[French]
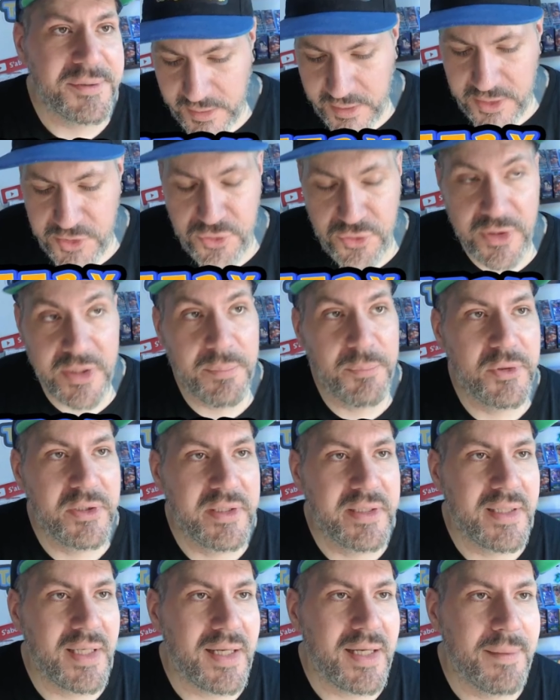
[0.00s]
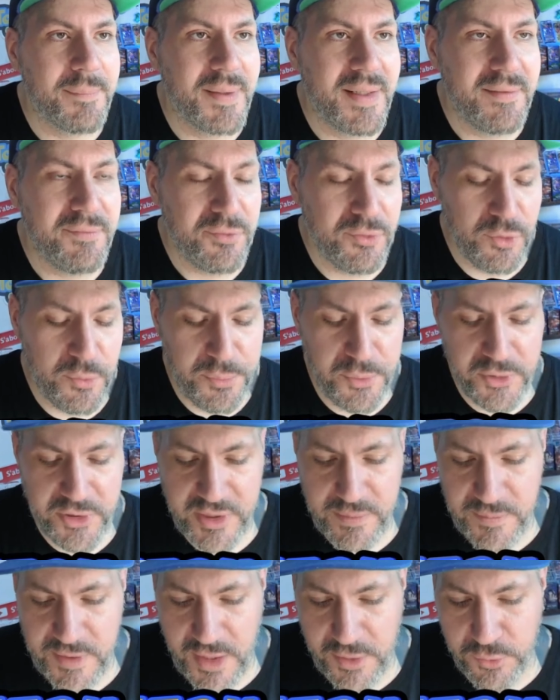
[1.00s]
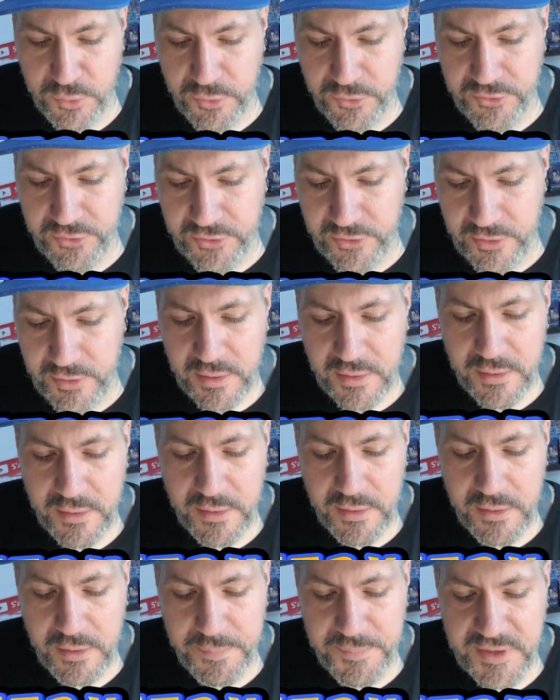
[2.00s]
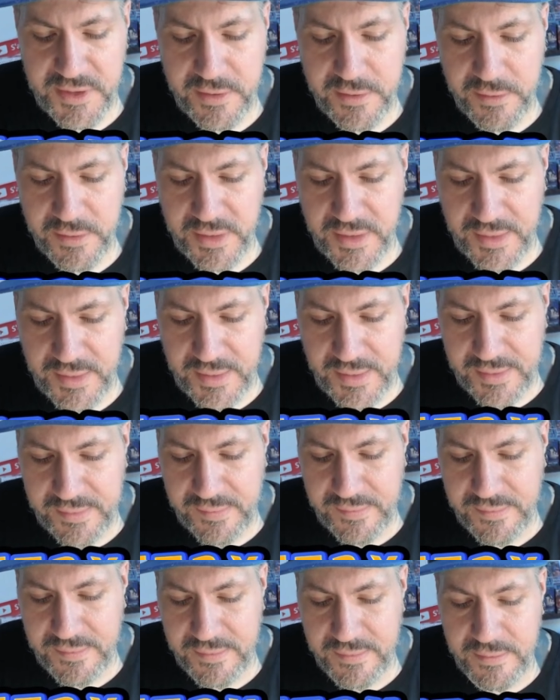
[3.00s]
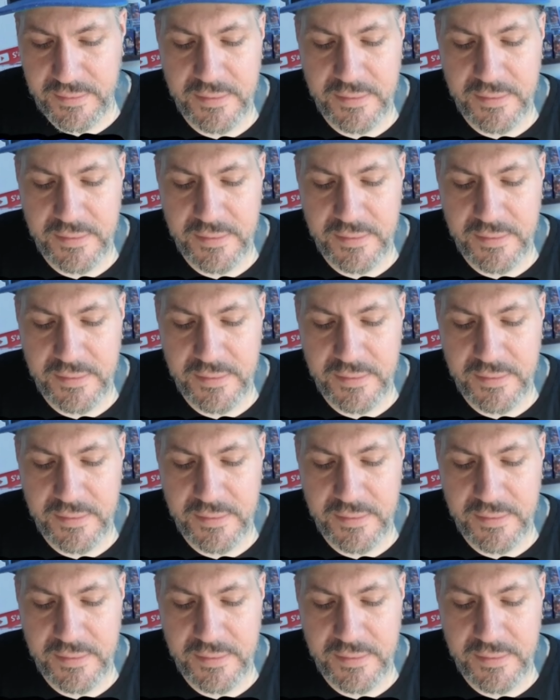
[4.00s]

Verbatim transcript: très joli petit carabaf, le petit miaous euh, le petit coquillasse,